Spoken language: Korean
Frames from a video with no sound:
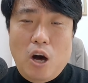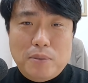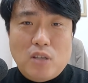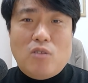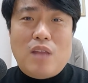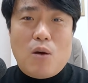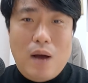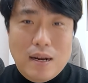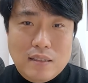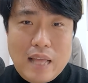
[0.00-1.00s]
없어졌다고
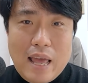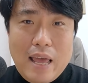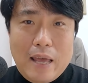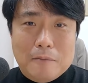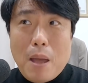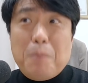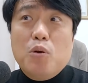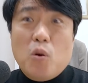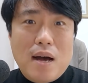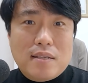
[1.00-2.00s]
하는데
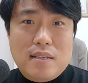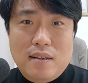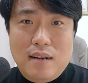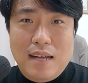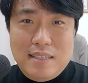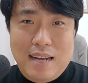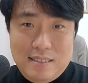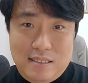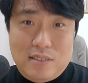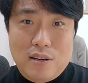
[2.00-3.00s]
100% 확신을 하진
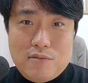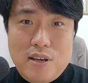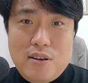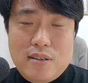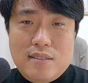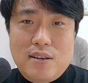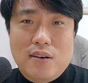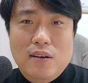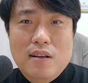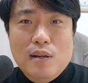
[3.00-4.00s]
않으시더라고요.
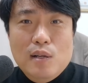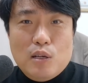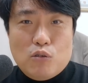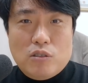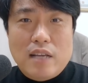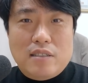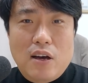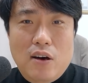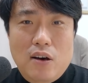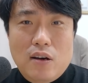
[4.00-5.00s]
그래서
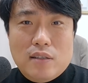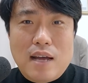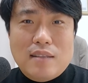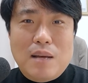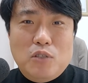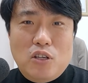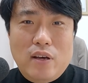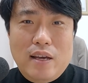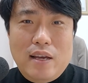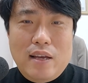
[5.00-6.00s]
국세청 상담
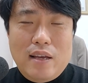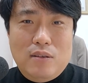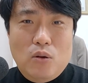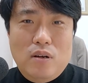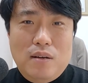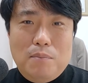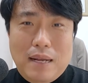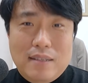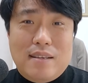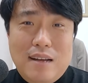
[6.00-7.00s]
전화를
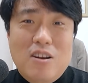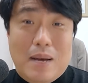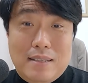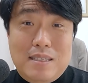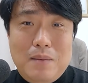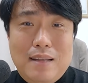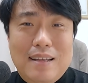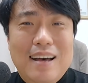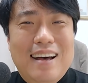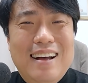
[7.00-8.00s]
많이 기다려
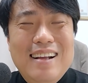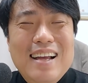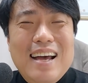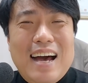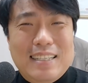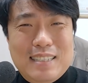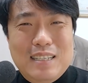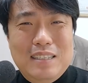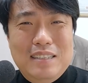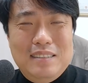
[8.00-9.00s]
봤지만
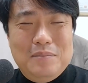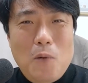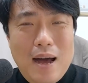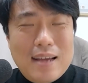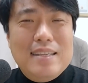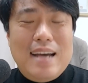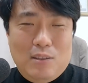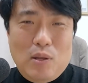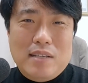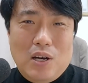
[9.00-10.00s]
아직은 확인이
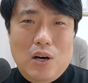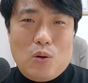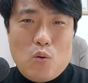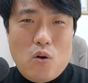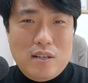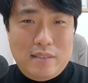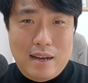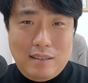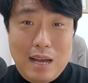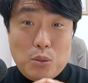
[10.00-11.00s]
안 돼서 그거는
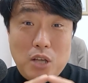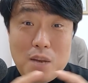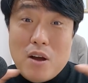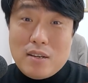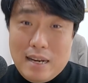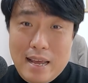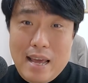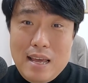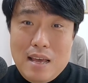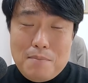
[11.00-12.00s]
제가 따로
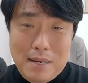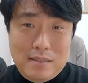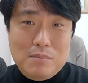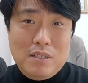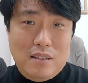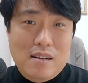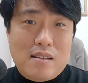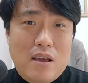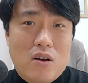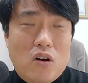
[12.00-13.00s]
설명란에 말씀을
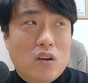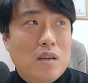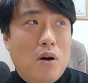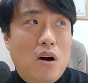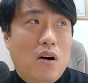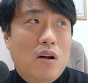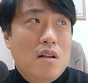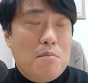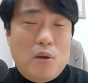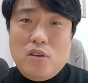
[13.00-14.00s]
드릴게요. 거의 뭐
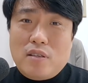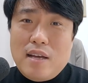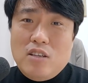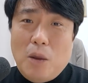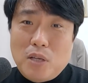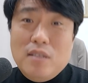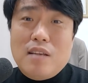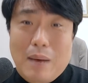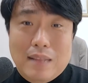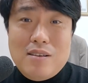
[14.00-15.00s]
면적 제한이 없어진
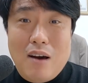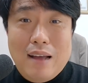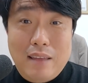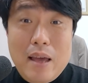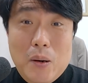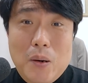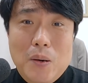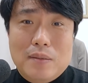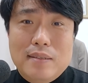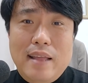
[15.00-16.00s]
게 맞는 것
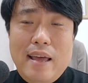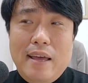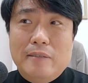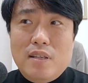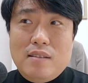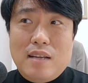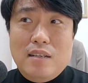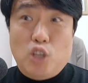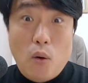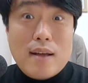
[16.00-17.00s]
같아요. 근데
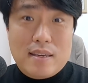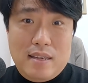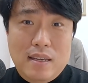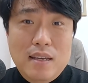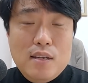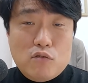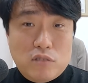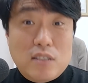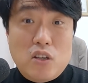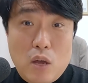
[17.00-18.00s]
일단은 정확히
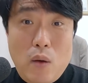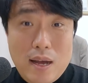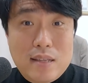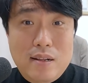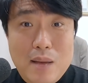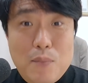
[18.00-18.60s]
국세청에 확인을